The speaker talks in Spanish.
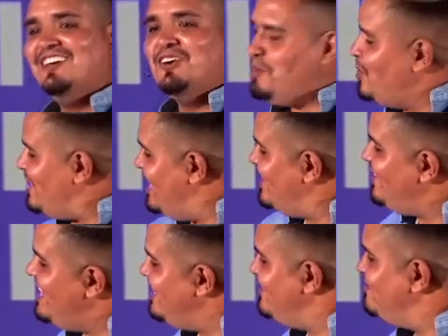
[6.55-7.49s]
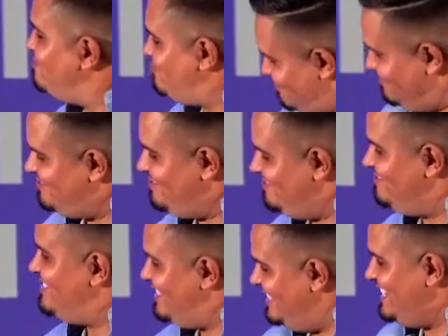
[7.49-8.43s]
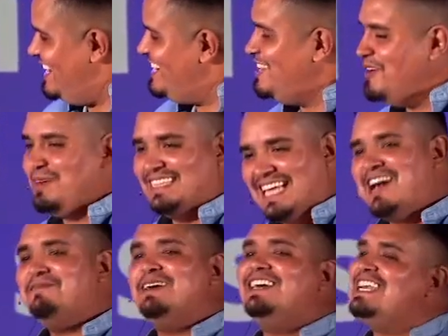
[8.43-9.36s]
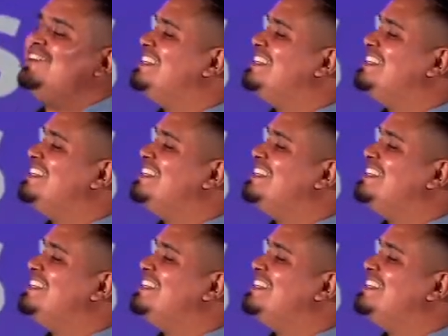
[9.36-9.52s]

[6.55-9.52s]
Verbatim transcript: ¿por qué no la...? Y él dijo, pues déjame, es que no ha